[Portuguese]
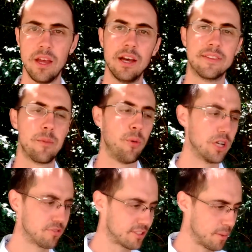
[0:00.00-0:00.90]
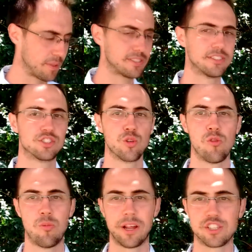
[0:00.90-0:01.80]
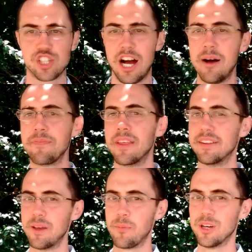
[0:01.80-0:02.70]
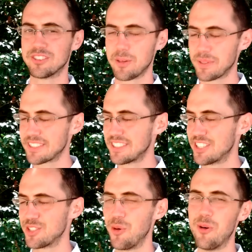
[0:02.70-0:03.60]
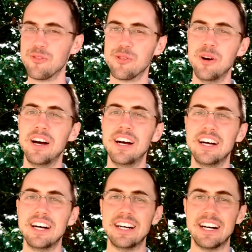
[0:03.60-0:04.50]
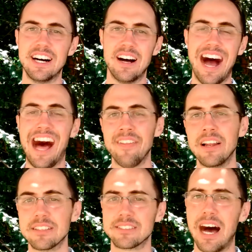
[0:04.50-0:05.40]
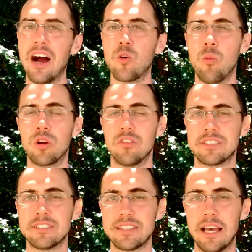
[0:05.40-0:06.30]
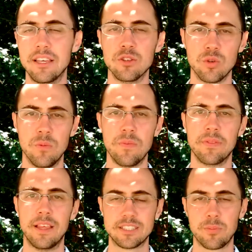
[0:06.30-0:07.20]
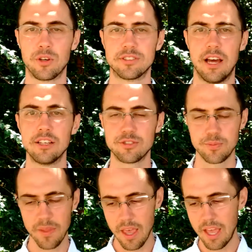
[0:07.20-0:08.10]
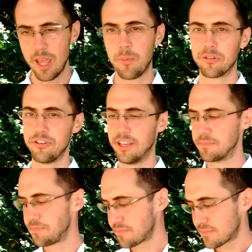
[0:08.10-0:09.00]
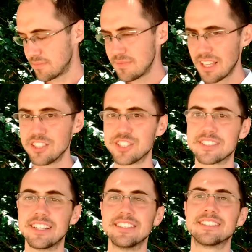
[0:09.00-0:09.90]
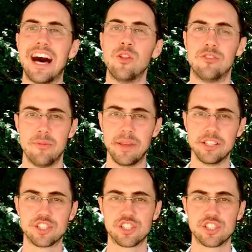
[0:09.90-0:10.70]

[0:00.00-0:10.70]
Depois você precisa de novo praticar, depois você precisa de novo uh, analisar como que você está indo nesse processo e por fim descansar novamente.